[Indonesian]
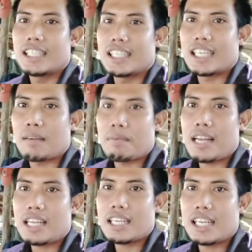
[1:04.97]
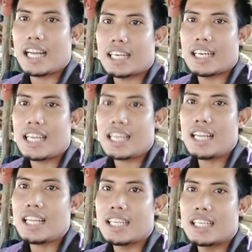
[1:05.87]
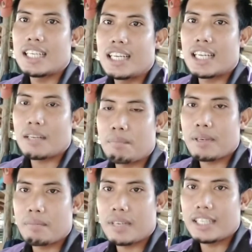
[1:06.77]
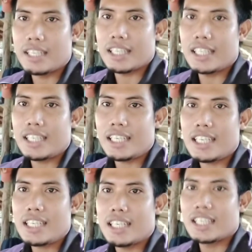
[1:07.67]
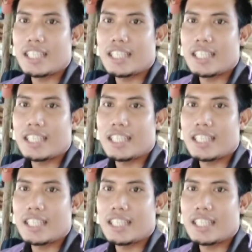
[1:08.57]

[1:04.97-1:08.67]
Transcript: Kenapa? Karena repeat breeder ini